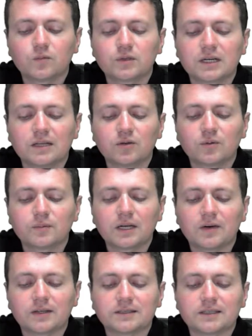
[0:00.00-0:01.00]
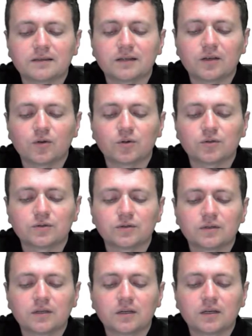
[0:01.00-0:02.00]
un random que va a ser de 2
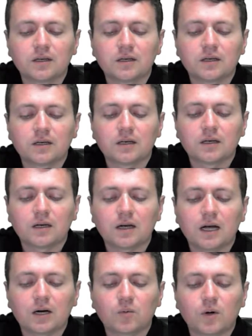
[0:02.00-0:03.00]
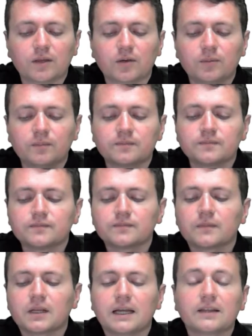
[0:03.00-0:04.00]
a 4,
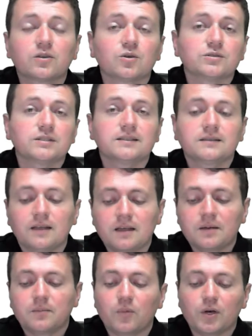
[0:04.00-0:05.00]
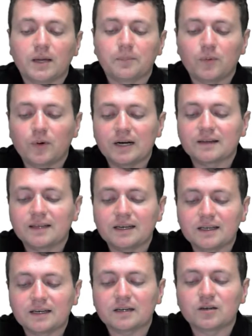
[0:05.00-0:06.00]
entonces voy a poder
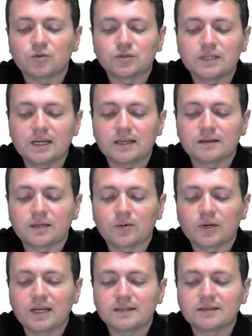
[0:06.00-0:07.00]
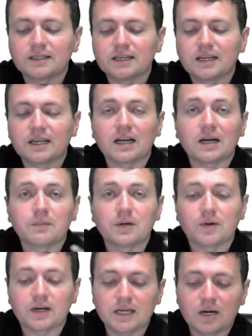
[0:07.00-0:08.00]
tener lo siguiente, voy a decirle a
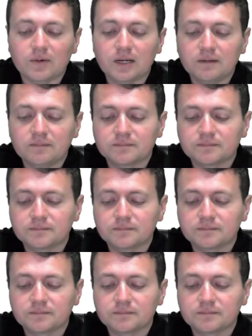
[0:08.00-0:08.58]
mi variable